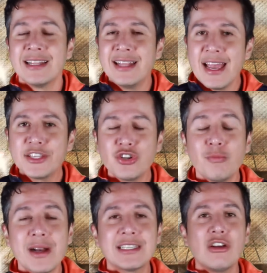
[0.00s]
De hecho,
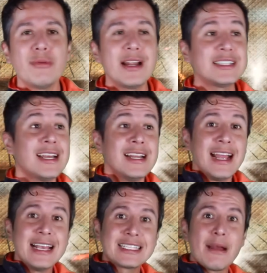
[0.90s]
Marcelo Bielsa
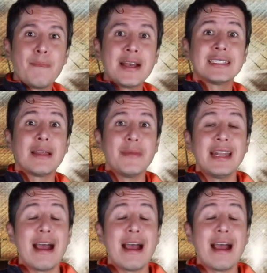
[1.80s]
es capaz también,